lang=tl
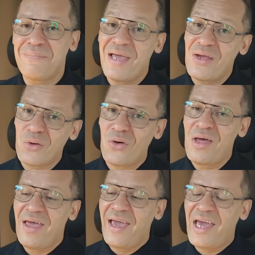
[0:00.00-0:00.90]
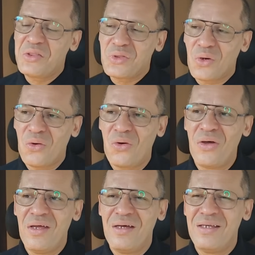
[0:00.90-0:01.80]
Pero eto,
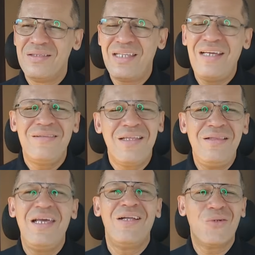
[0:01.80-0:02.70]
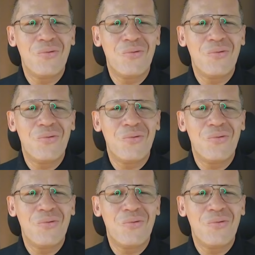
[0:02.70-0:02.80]
naintindihan